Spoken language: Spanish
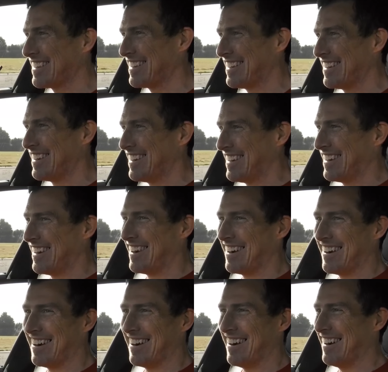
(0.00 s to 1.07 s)
dije no,
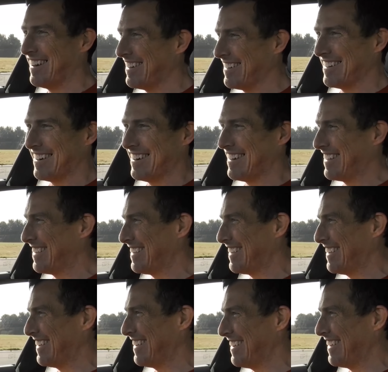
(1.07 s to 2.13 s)
imposible, porque ya sé que
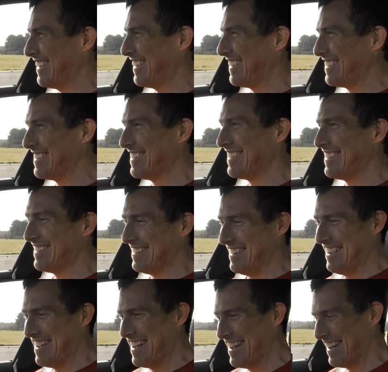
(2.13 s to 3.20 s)
dijimos que a
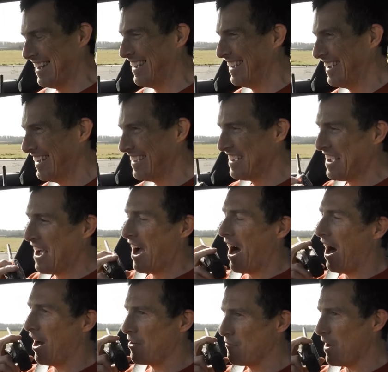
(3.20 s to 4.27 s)
177.
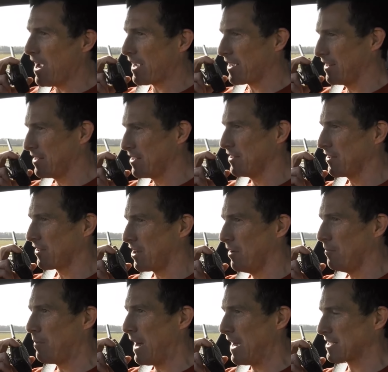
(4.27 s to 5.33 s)
Yo creo que me hubieras
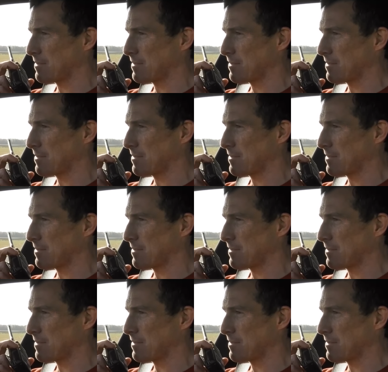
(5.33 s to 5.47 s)
pasado como a